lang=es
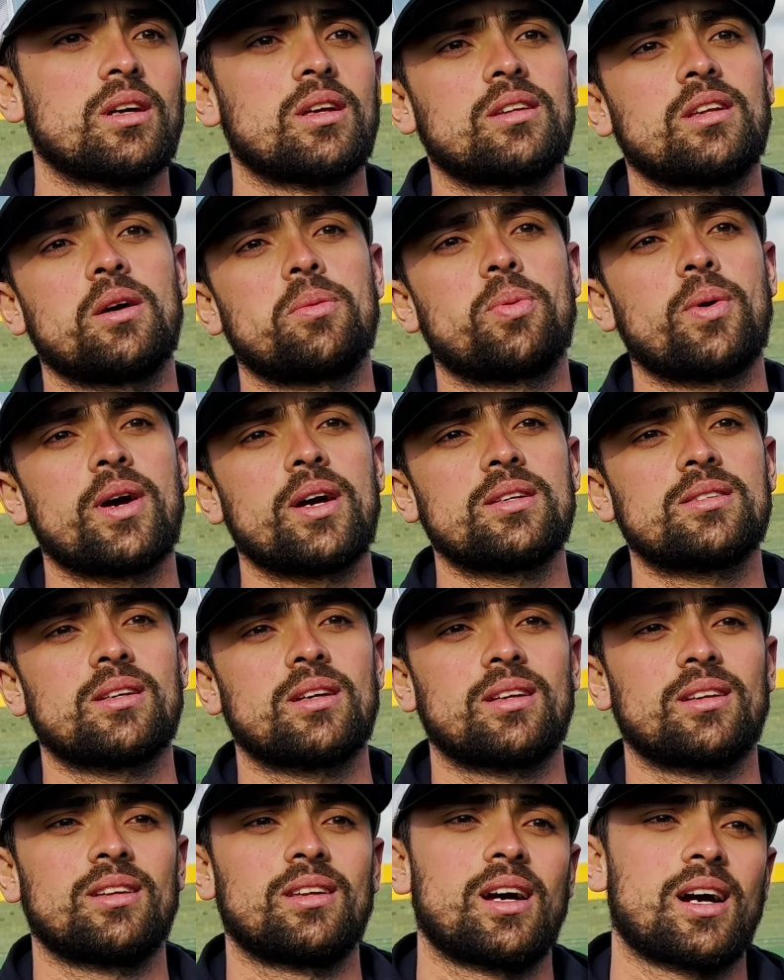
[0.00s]
Después
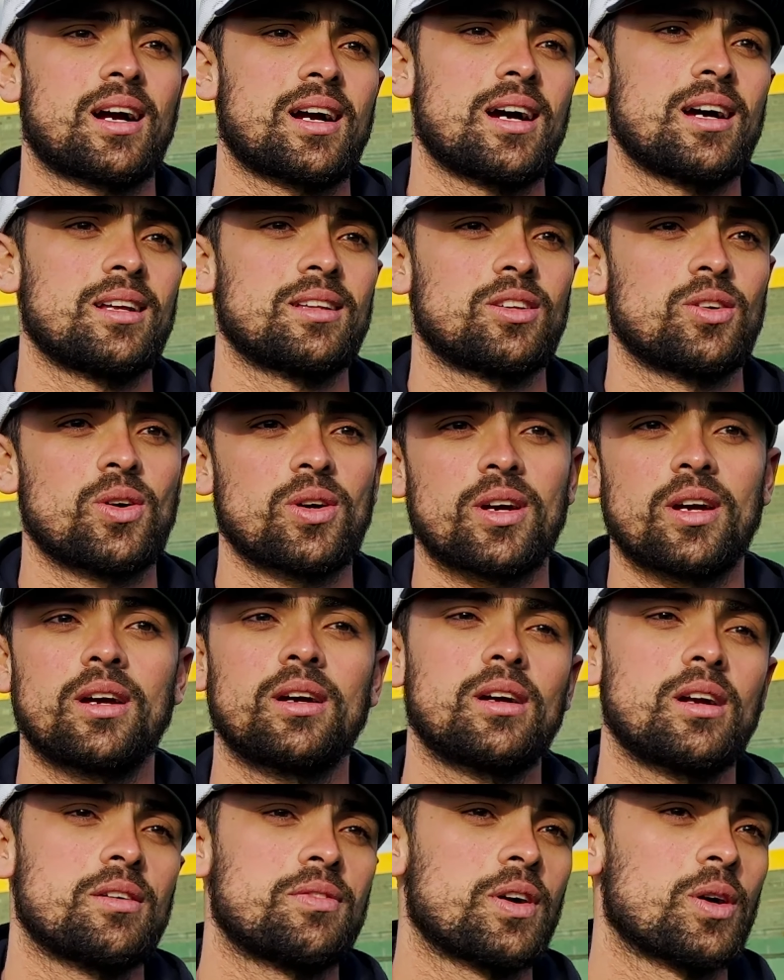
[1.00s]
de acá tengo que ir
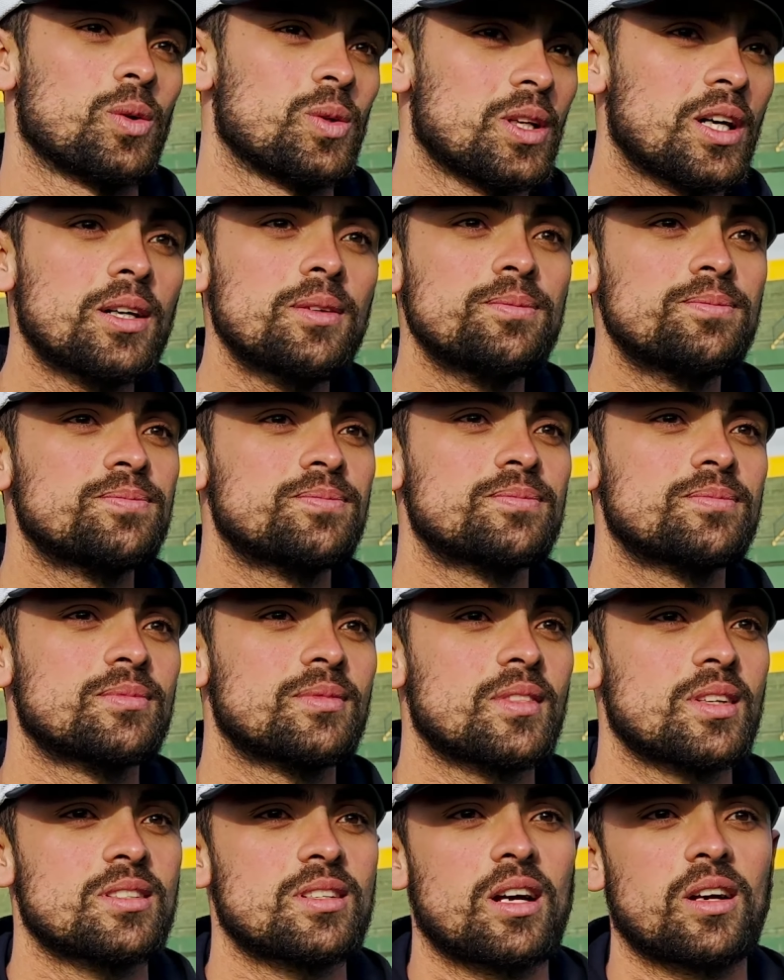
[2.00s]
a la facultad.
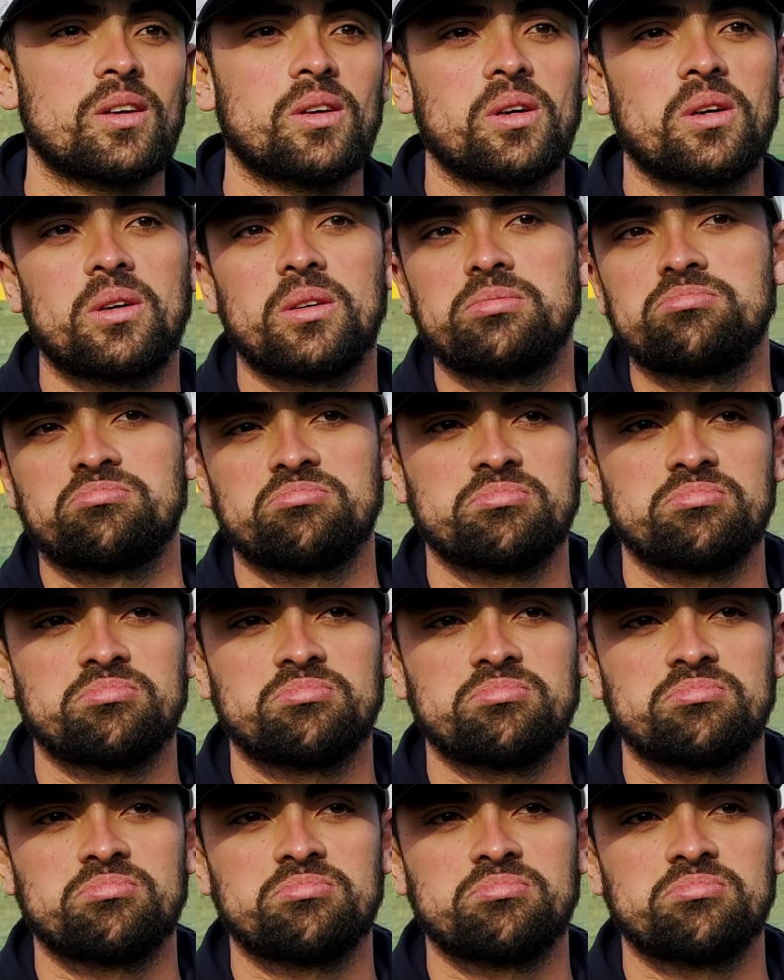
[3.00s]
Salgo